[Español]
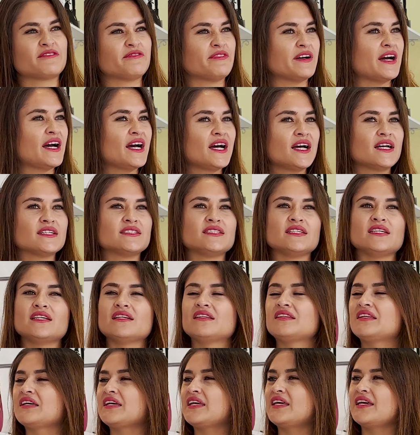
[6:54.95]

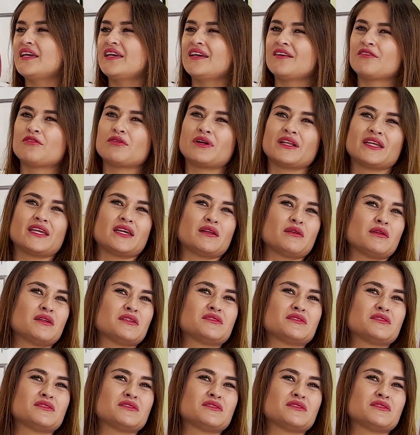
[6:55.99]
fácil, de que en cualquier,